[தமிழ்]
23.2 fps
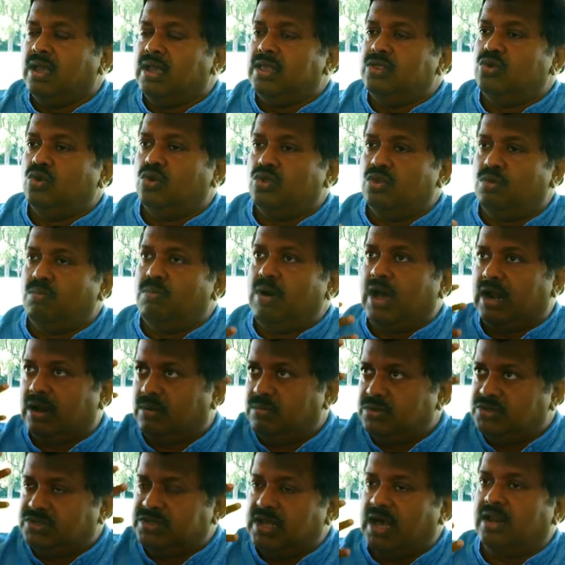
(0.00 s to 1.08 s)
இது வந்து
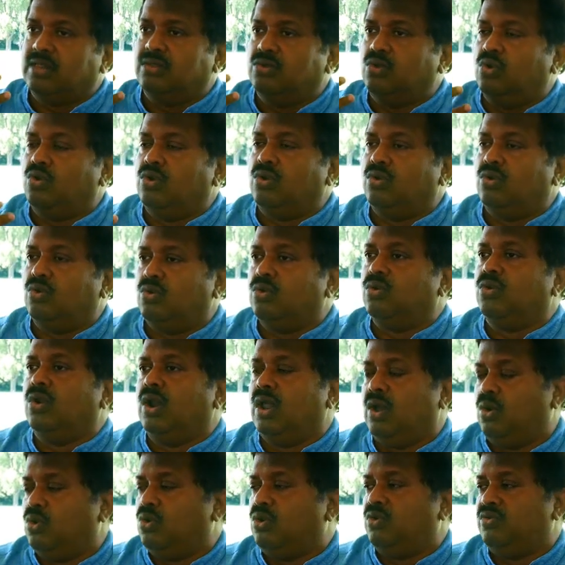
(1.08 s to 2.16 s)
மரபு சார்ந்து ஒரு
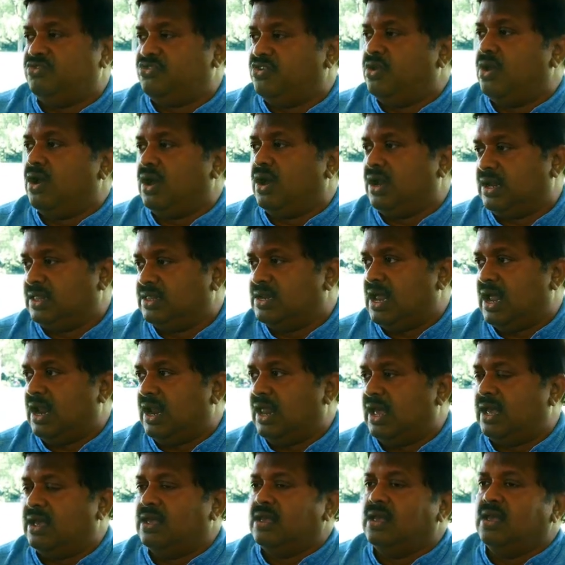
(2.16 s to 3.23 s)
உள்ள ஒரு விஷயங்கிறதுனால
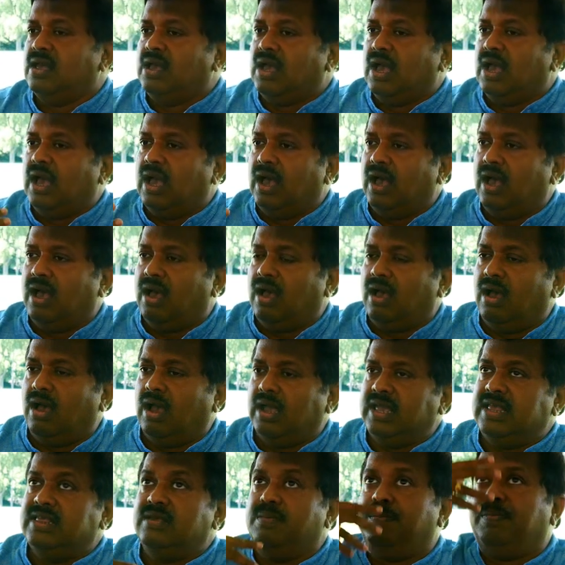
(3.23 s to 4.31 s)

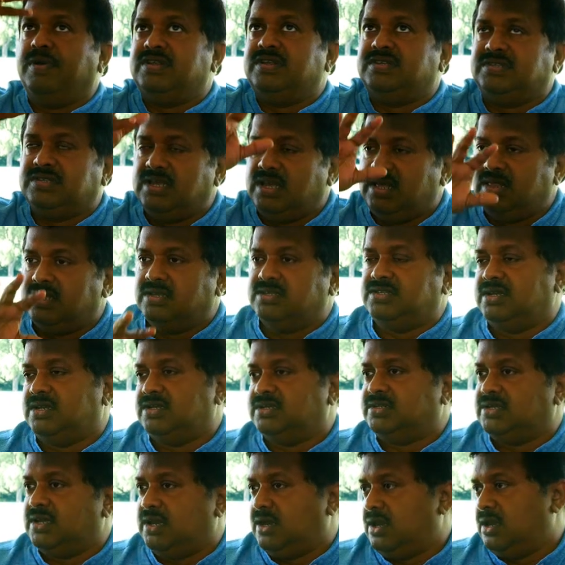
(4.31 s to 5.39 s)
இது பெருசு இது
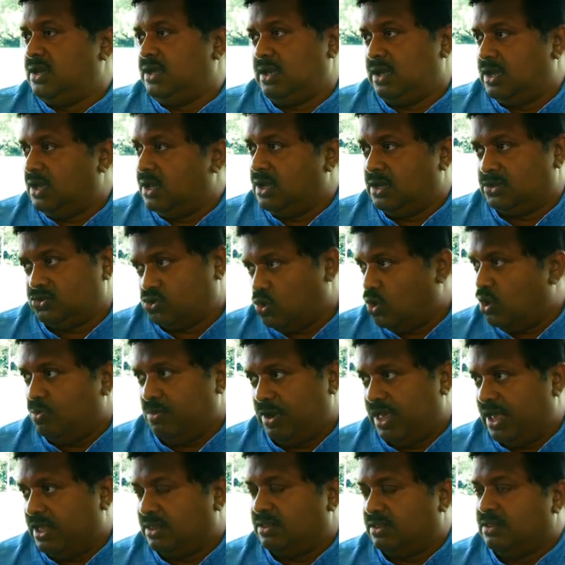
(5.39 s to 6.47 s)
சிறுசுன்னு சொல்ல
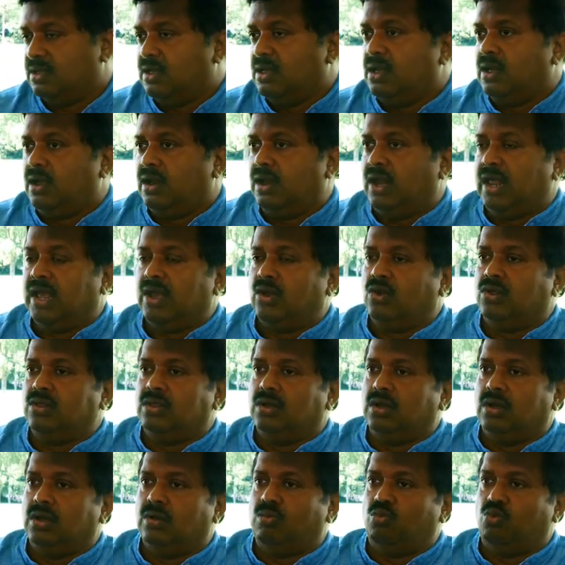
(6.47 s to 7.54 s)
முடியாது நீங்கள்
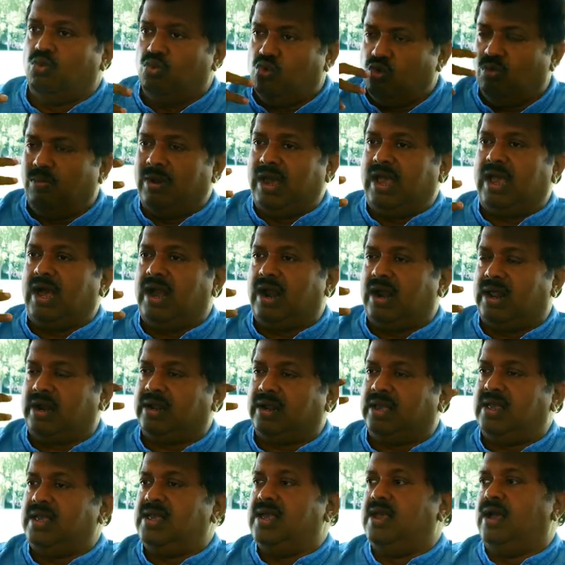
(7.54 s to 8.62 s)
வந்து முழுமையாக
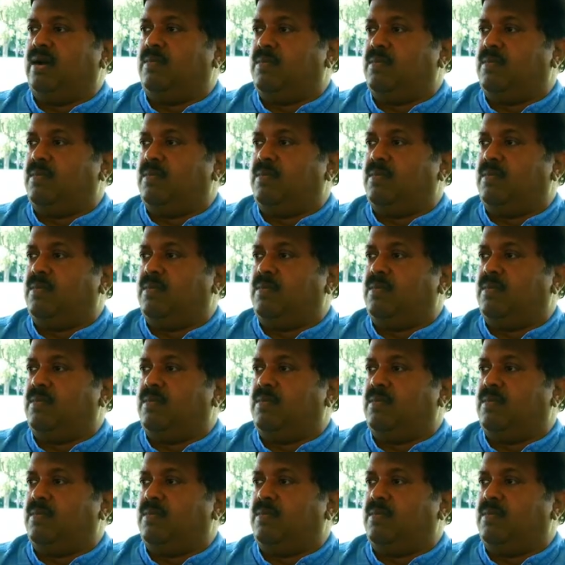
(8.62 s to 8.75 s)
நிறைய